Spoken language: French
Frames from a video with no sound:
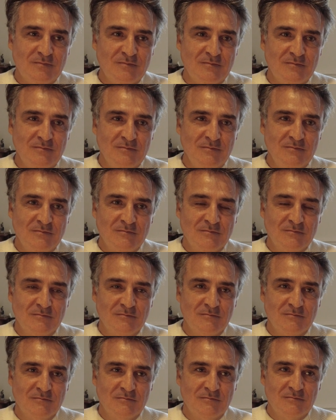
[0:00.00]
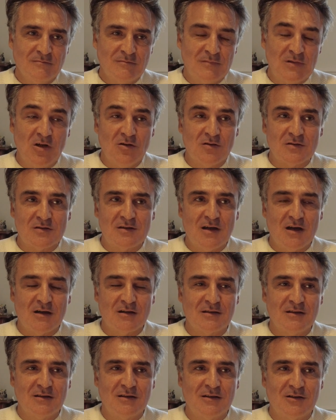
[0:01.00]
pas tout ça. Non,
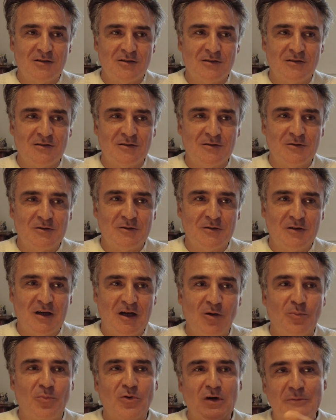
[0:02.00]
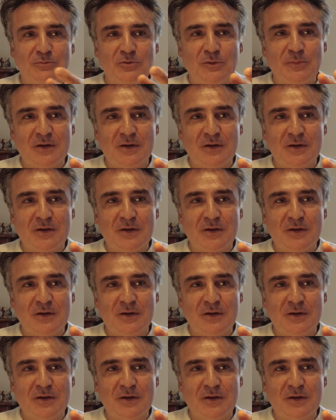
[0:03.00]
certes. Et, euh, alors, pour être plus